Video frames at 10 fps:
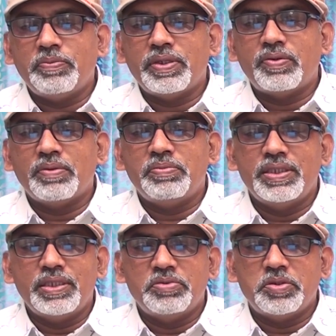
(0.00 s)
బిల్లుపై కూడా
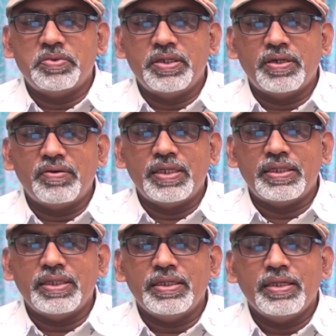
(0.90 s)
బీజేపీ స్పీడ్గా
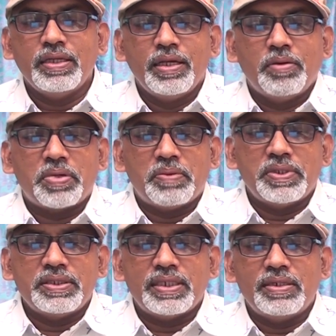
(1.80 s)
వెళ్ళింది
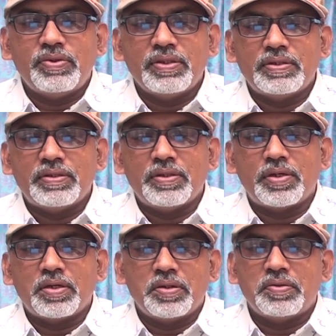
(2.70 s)
ప్రపంచాన్ని వణికిస్తున్న
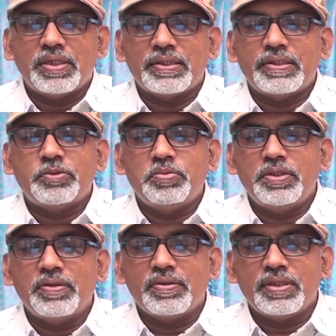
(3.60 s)
కరోనా కూడా అంతే
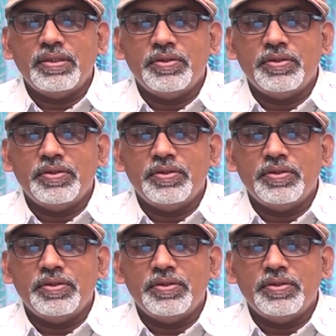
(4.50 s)
స్పీడ్గా ఉంది